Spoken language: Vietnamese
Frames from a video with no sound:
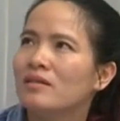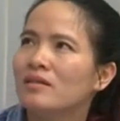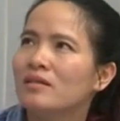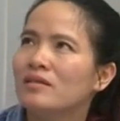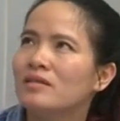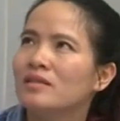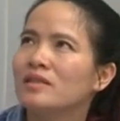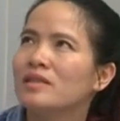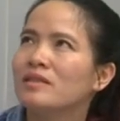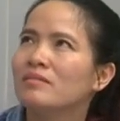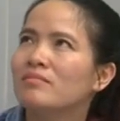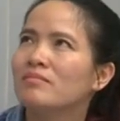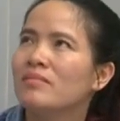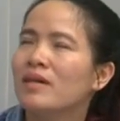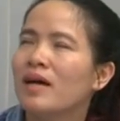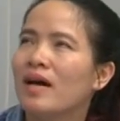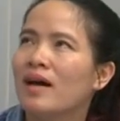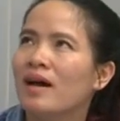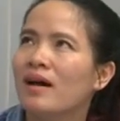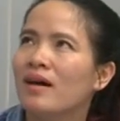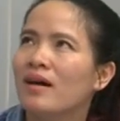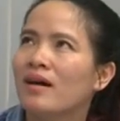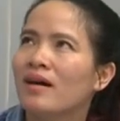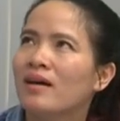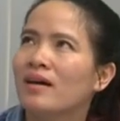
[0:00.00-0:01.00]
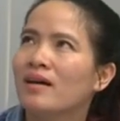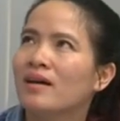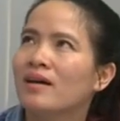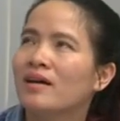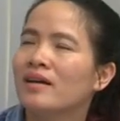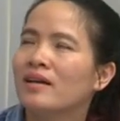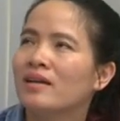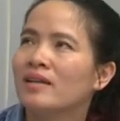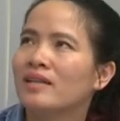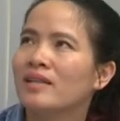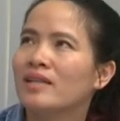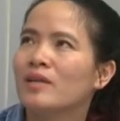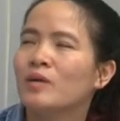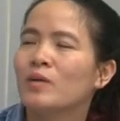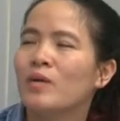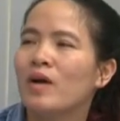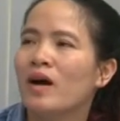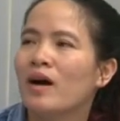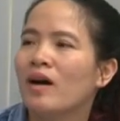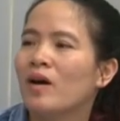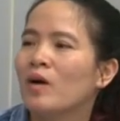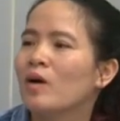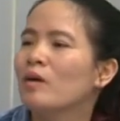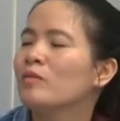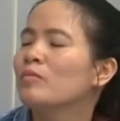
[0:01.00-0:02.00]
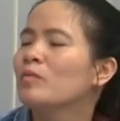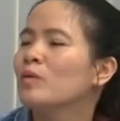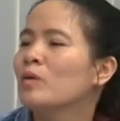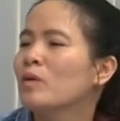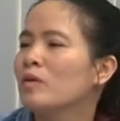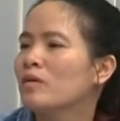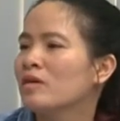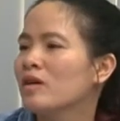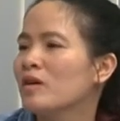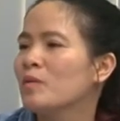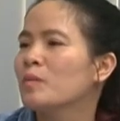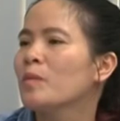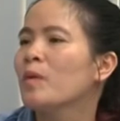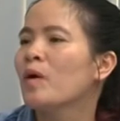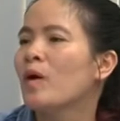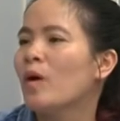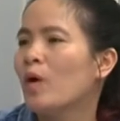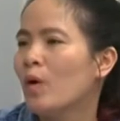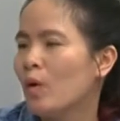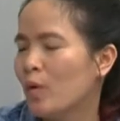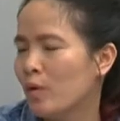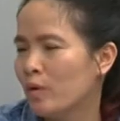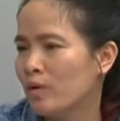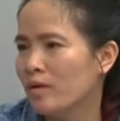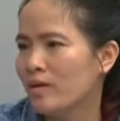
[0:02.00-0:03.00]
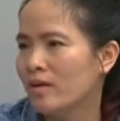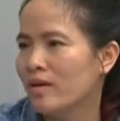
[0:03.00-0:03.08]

nhưng mà điều đó không không có ổn